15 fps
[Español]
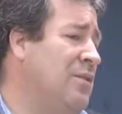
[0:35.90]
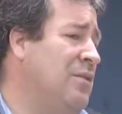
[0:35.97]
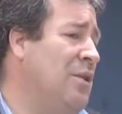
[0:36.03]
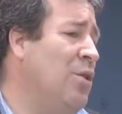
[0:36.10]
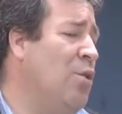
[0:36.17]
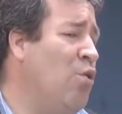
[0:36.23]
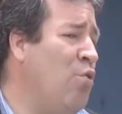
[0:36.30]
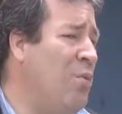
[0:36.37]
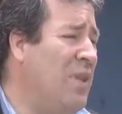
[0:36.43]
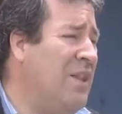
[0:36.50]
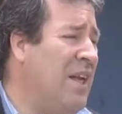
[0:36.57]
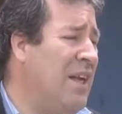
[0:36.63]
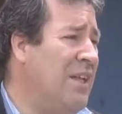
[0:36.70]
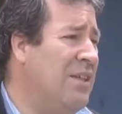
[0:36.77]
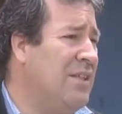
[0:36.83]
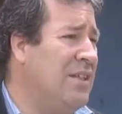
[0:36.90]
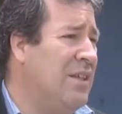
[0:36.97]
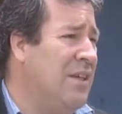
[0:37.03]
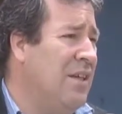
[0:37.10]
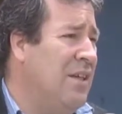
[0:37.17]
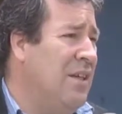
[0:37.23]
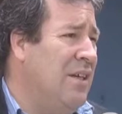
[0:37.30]
de documentales
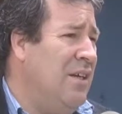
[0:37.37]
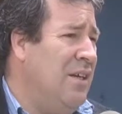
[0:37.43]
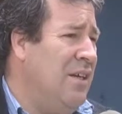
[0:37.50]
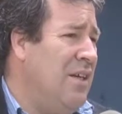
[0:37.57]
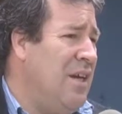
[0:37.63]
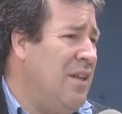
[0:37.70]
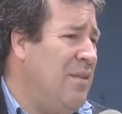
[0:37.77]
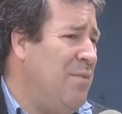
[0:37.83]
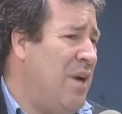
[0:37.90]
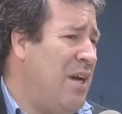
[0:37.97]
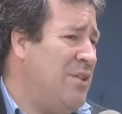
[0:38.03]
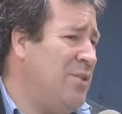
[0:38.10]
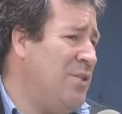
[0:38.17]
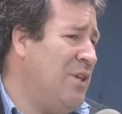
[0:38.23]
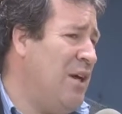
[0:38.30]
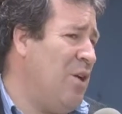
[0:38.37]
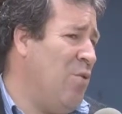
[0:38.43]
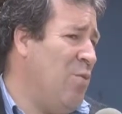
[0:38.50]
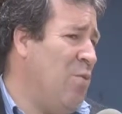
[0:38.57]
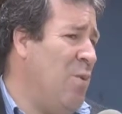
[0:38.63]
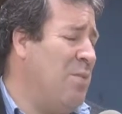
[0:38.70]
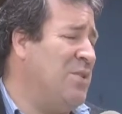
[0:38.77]
y además, o sea,
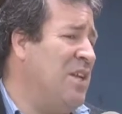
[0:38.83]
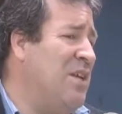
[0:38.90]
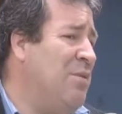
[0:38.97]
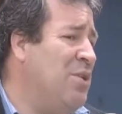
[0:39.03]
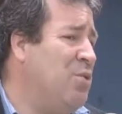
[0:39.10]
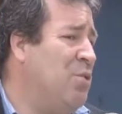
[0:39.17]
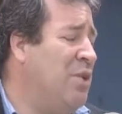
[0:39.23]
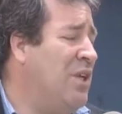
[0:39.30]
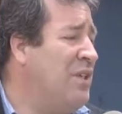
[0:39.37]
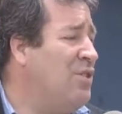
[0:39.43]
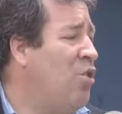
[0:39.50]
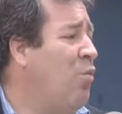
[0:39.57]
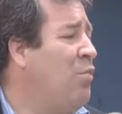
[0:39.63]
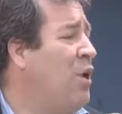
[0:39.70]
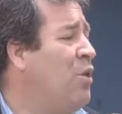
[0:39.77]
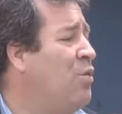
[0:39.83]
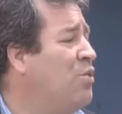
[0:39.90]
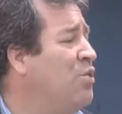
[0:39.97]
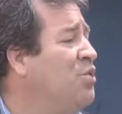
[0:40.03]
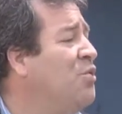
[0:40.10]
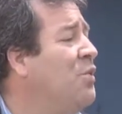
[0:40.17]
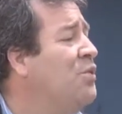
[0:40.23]
como vamos a llevar un telescopio y algunos
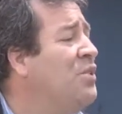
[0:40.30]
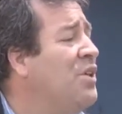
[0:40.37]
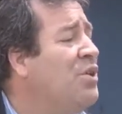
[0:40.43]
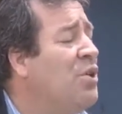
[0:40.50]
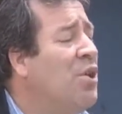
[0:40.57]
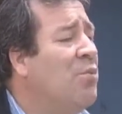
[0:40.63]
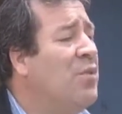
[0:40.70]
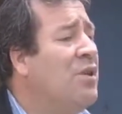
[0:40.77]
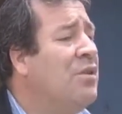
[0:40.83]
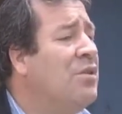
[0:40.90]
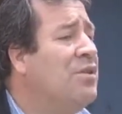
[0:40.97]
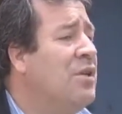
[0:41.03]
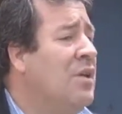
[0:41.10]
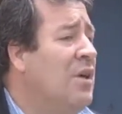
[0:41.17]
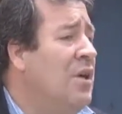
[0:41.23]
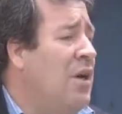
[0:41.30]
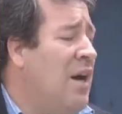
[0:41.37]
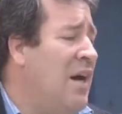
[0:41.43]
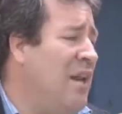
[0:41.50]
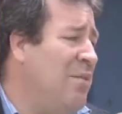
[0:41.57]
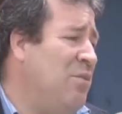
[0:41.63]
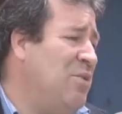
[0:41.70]
instrumentos astronómicos,
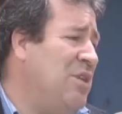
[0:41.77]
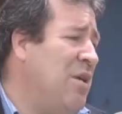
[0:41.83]
haremos